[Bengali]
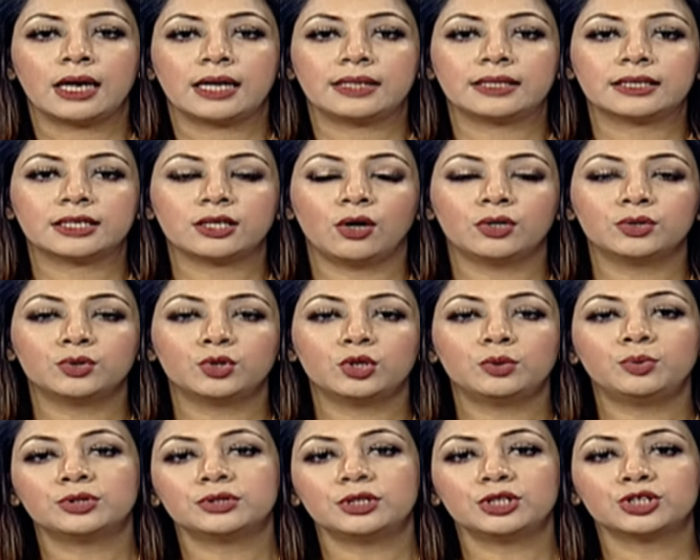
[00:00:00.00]
এদিকে
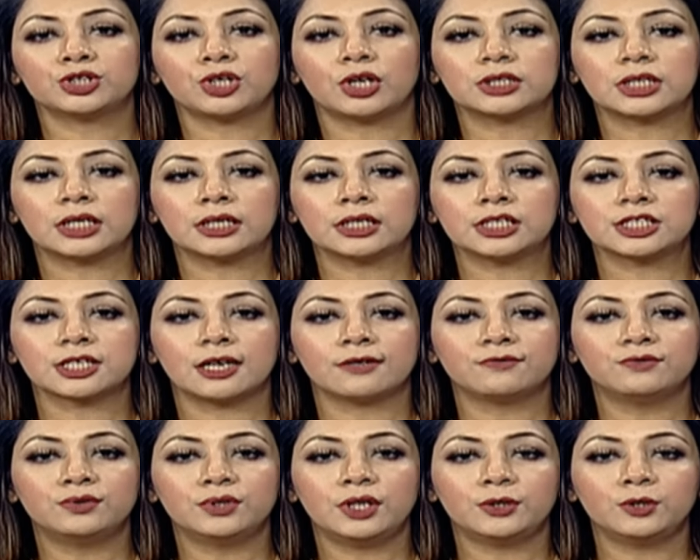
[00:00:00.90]
অন্তর্বর্তী সরকারের
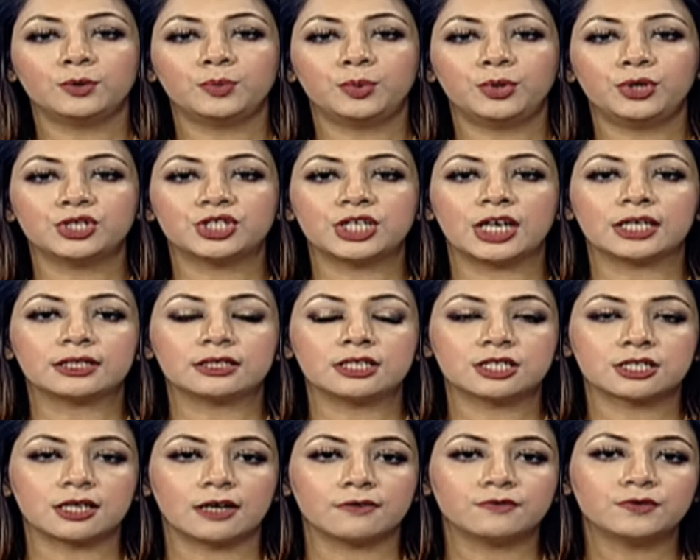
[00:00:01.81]
সাফল্যের উপর
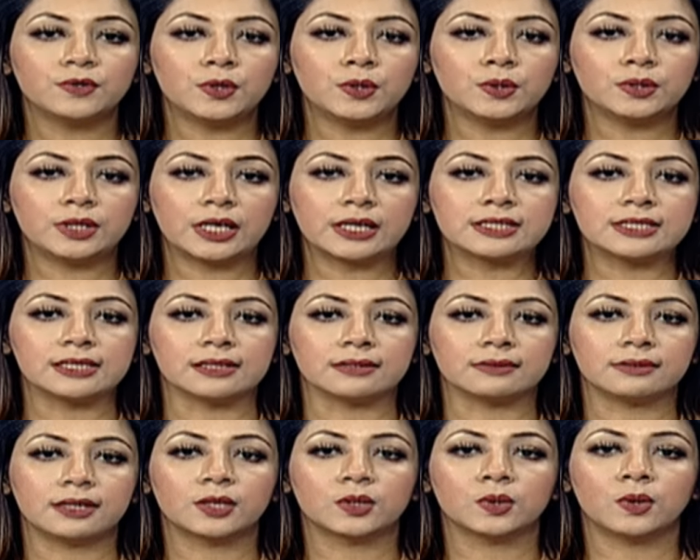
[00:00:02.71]
জাতির সাফল্য
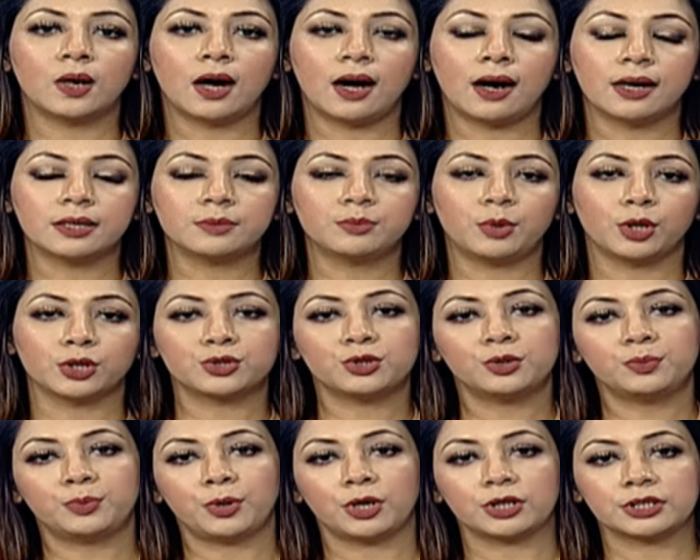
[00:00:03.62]
দেখছেন দীর্ঘ আট
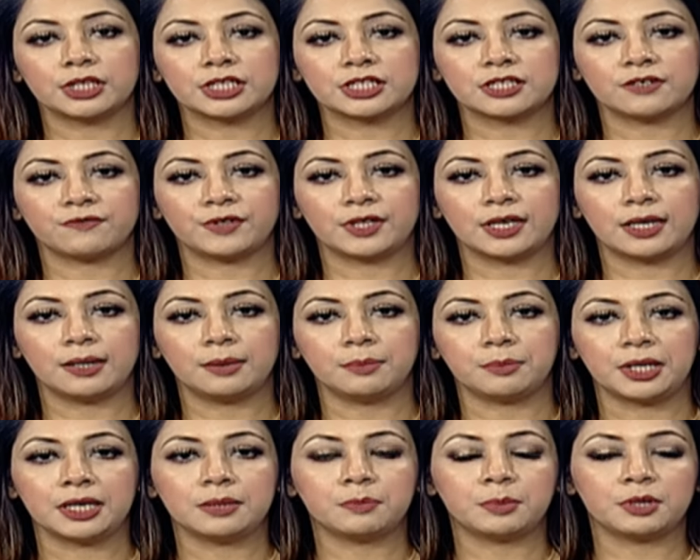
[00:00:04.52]
বছর পর দেশে ফেরা
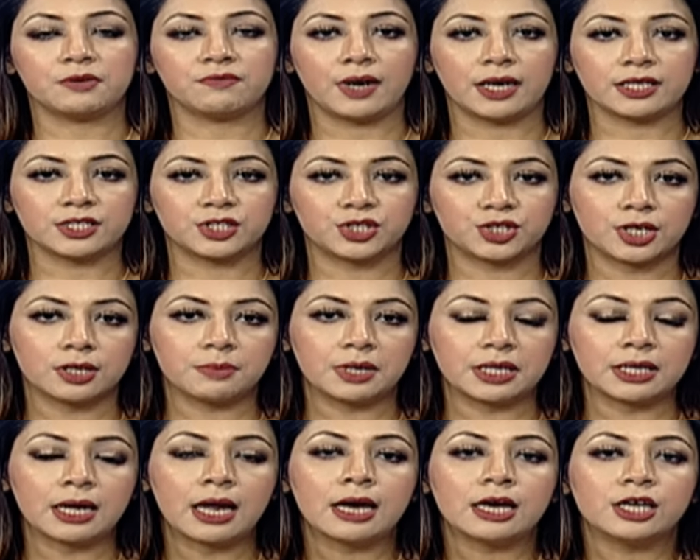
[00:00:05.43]
বিএনপির ভাইস
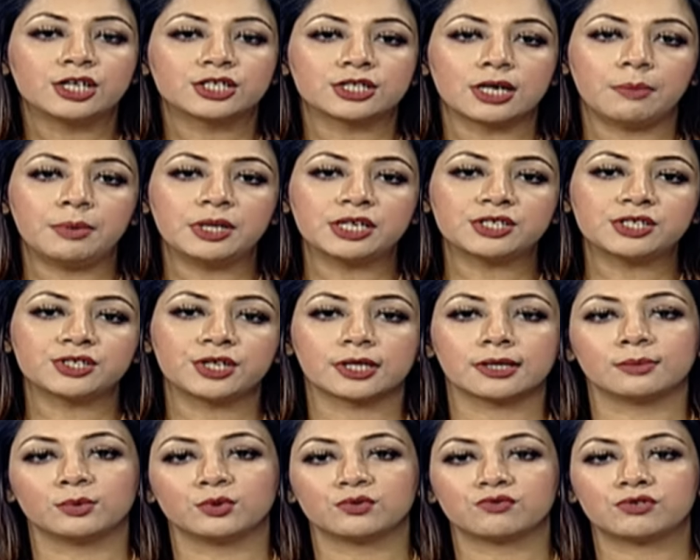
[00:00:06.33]
চেয়ারম্যান সাবেক
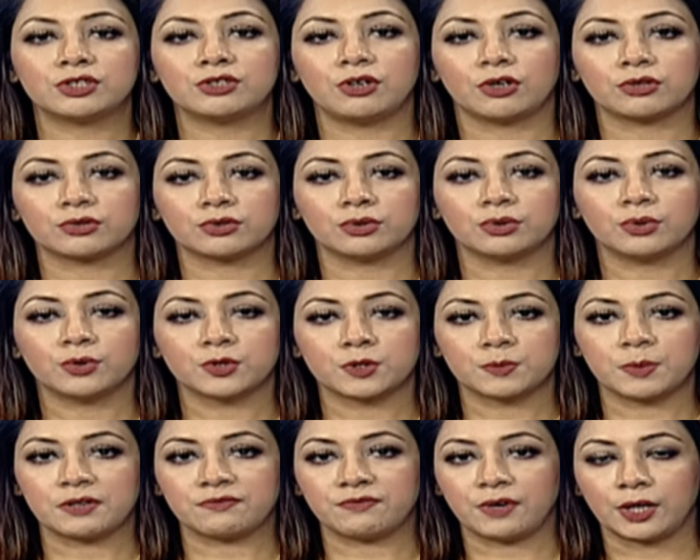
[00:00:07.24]
শিক্ষামন্ত্রী ডক্টর
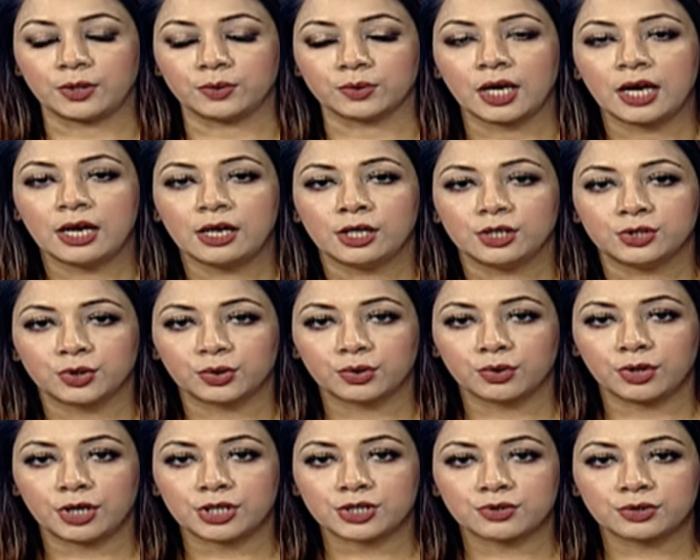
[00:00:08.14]
ওসমান ফারুক
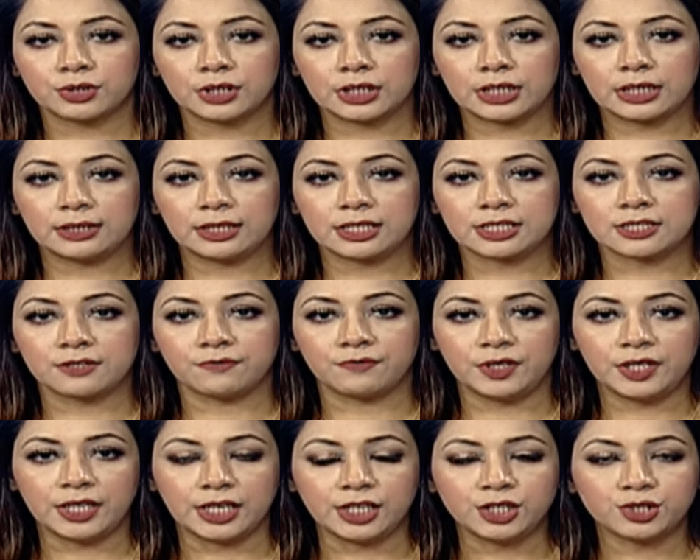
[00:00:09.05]
যুক্তরাষ্ট্র থেকে দেশে
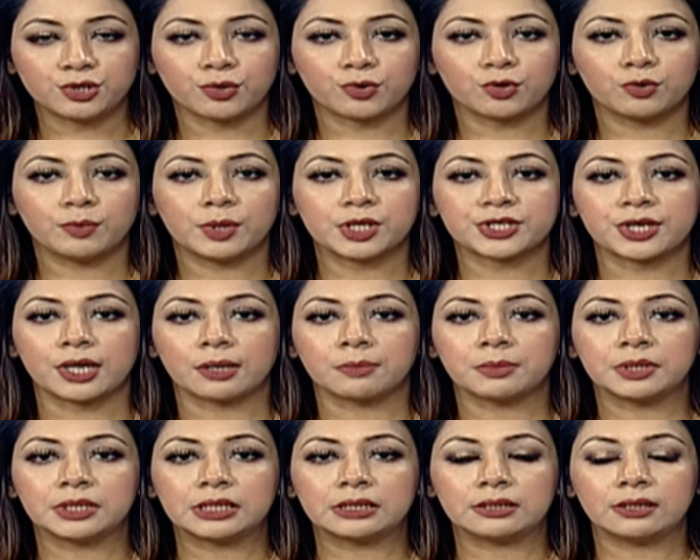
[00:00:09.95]
ফিরেই শুক্রবার
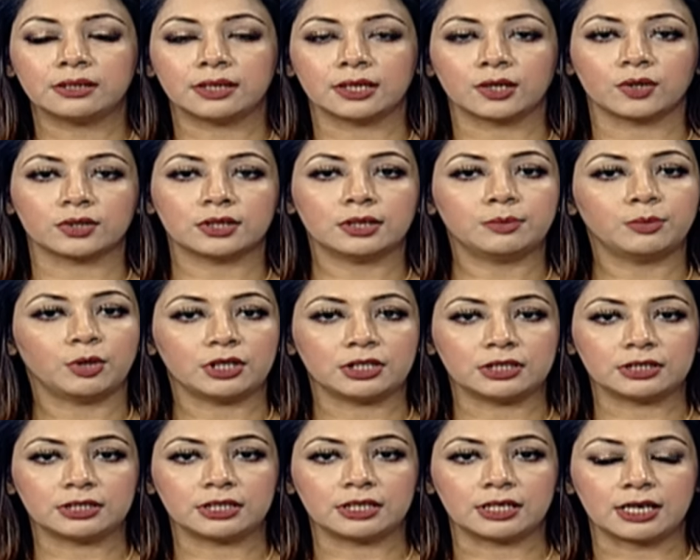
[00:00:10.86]
সাংবাদিকদের কথা
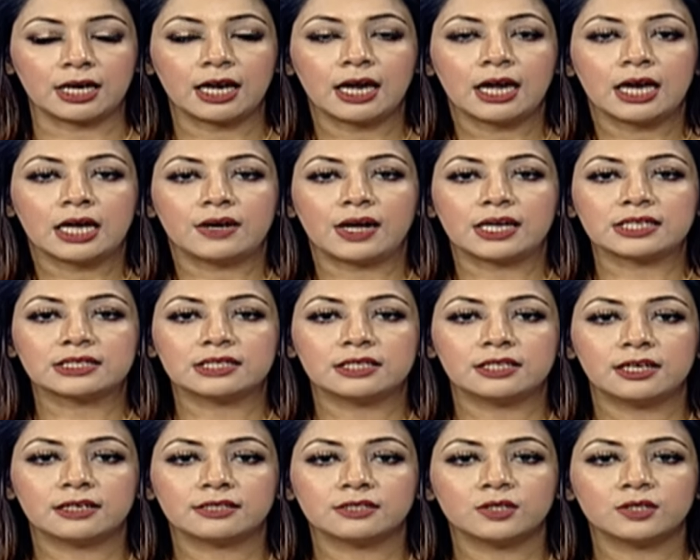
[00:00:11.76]
বলেন তিনি রাজধানীর